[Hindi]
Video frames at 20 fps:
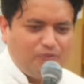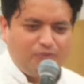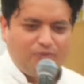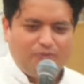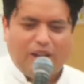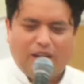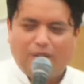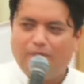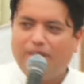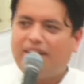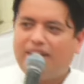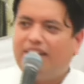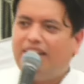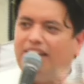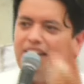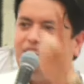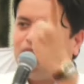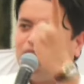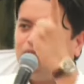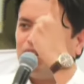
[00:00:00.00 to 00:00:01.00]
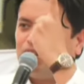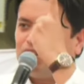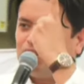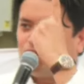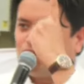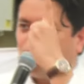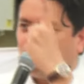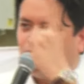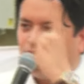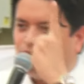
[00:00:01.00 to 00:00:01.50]
बाइबल की एक वर्ष
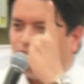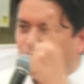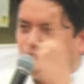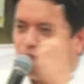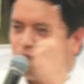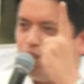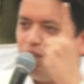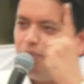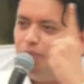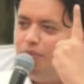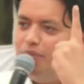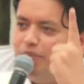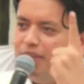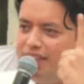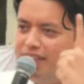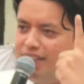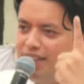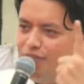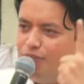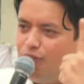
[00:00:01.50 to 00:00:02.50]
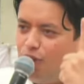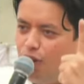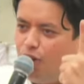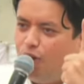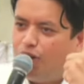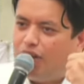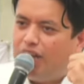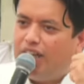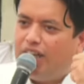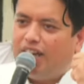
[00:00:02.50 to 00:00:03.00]
को उन्होंने फॉलो
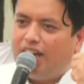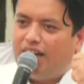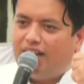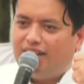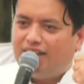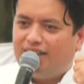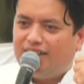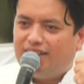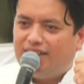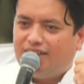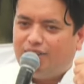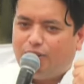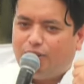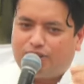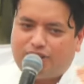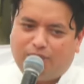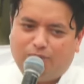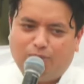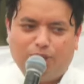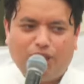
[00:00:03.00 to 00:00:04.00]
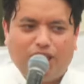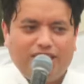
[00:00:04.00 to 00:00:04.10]
किया और सब उन्हें